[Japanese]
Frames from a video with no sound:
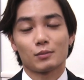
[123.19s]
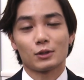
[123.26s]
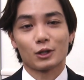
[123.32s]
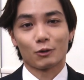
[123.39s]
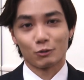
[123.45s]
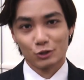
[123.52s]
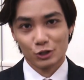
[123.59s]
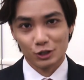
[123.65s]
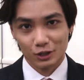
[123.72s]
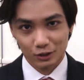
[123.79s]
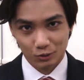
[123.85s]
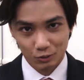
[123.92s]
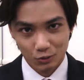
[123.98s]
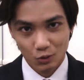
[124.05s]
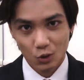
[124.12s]
見てほしいな
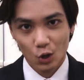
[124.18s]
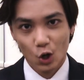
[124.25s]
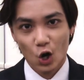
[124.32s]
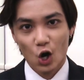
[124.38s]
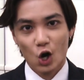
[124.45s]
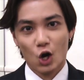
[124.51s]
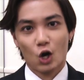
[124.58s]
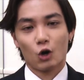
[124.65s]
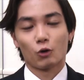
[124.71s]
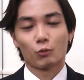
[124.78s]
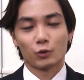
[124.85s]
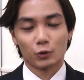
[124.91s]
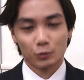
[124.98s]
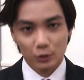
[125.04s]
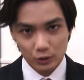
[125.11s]
と
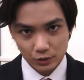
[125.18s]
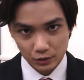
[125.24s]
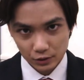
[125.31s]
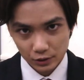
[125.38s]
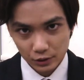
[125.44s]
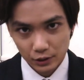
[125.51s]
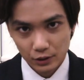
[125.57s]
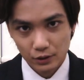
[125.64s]
思います、